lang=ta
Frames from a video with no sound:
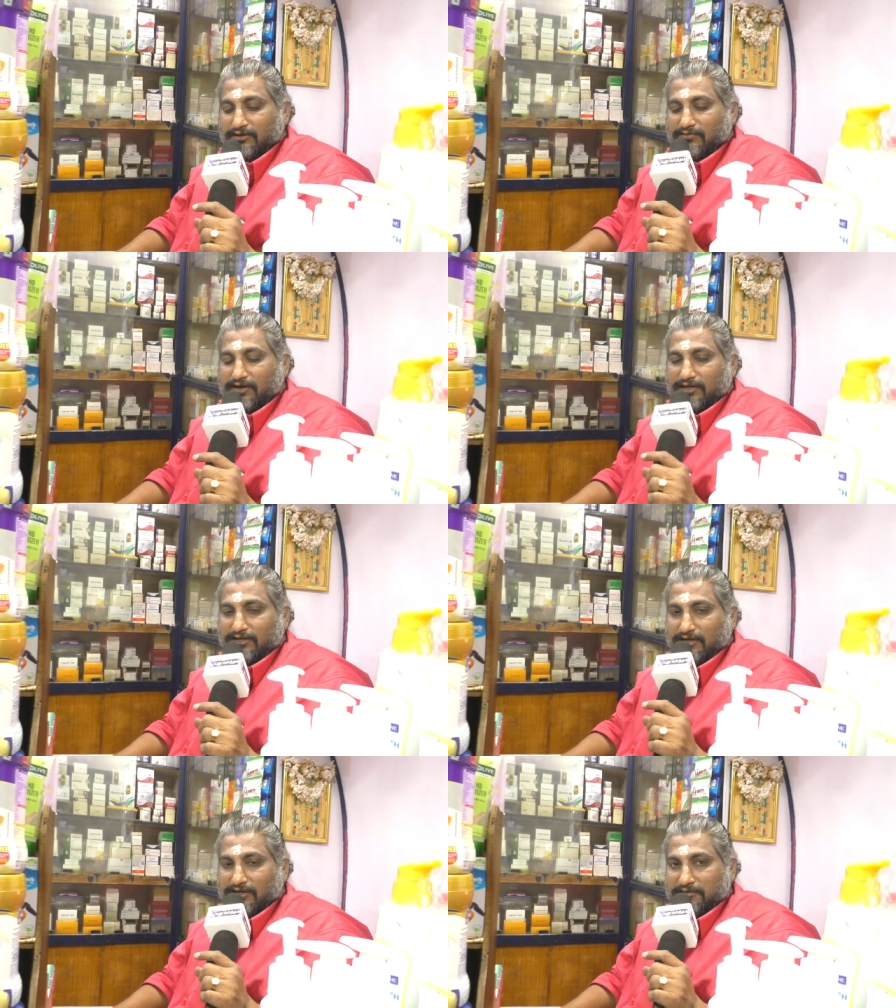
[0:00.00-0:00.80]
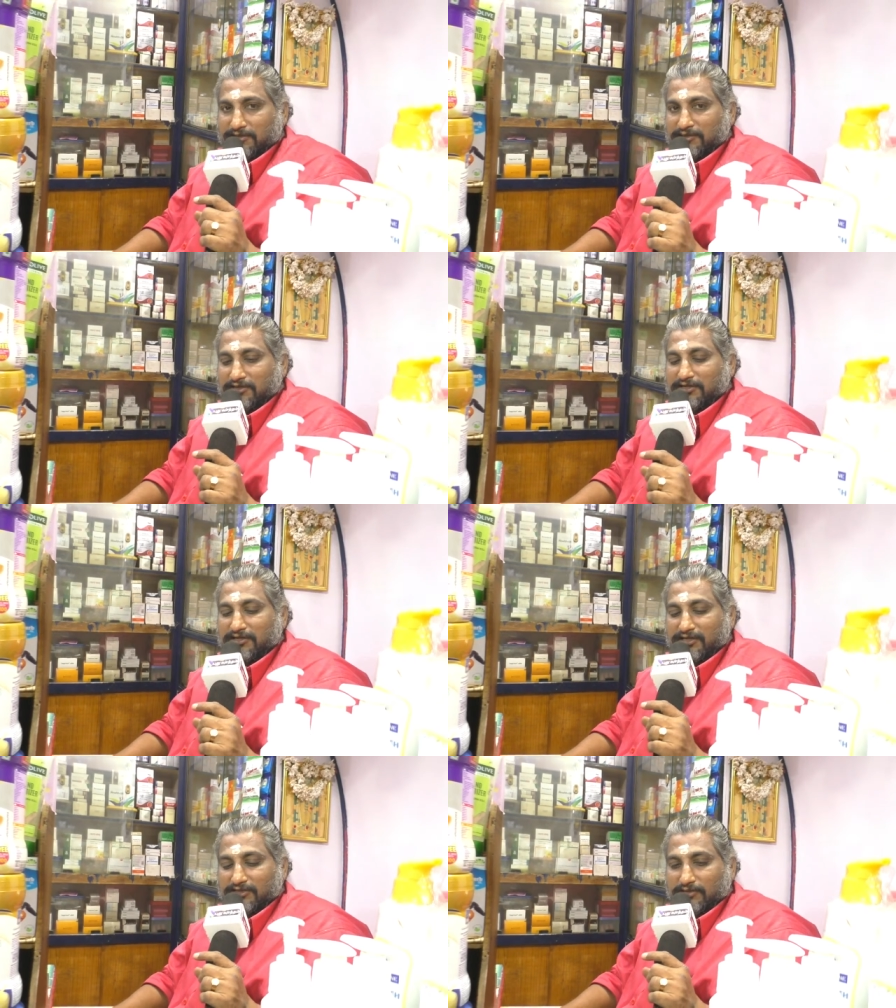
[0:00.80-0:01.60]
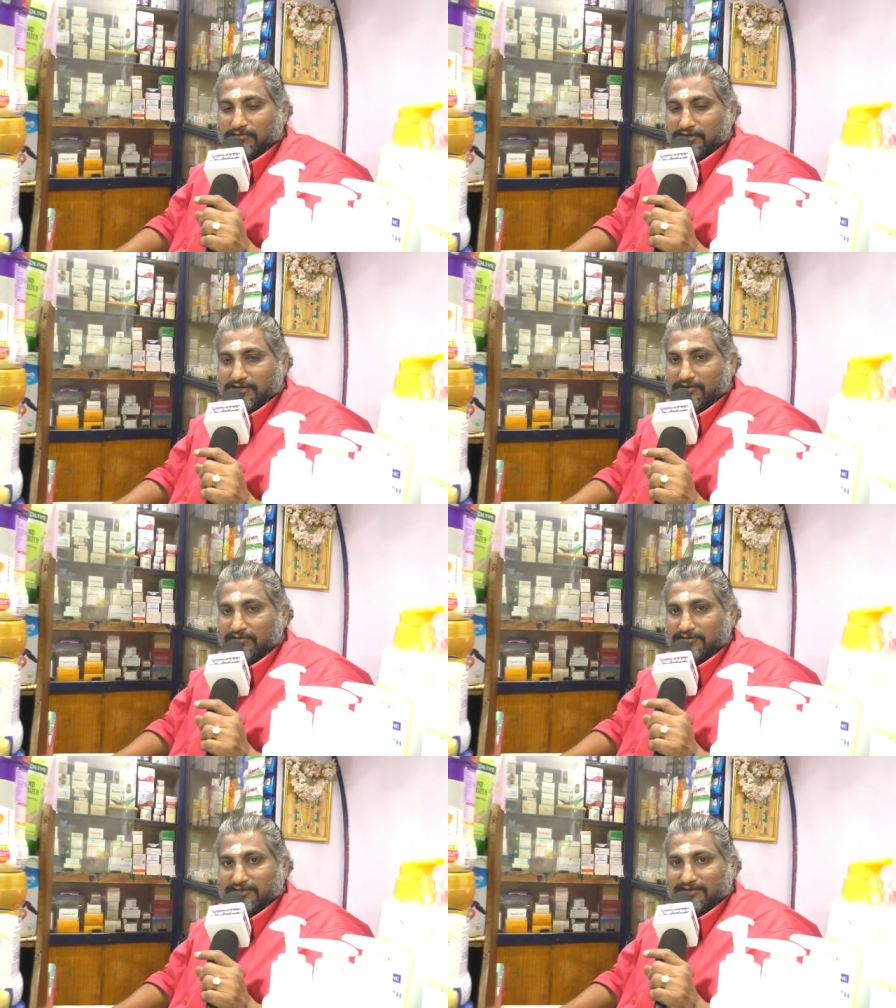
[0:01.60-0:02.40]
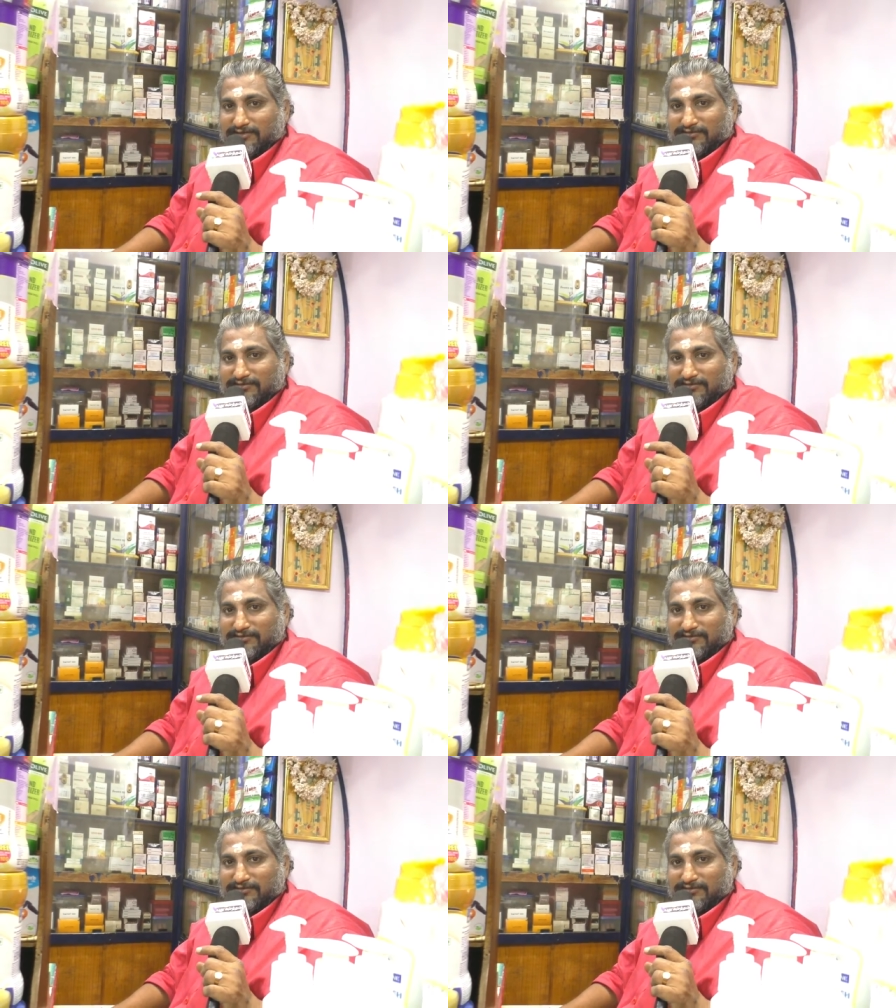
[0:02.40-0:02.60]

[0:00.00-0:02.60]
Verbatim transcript: வாடிக்கையாளர்களுக்கும் இனிய தீபாவளி நல்வாழ்த்துக்கள்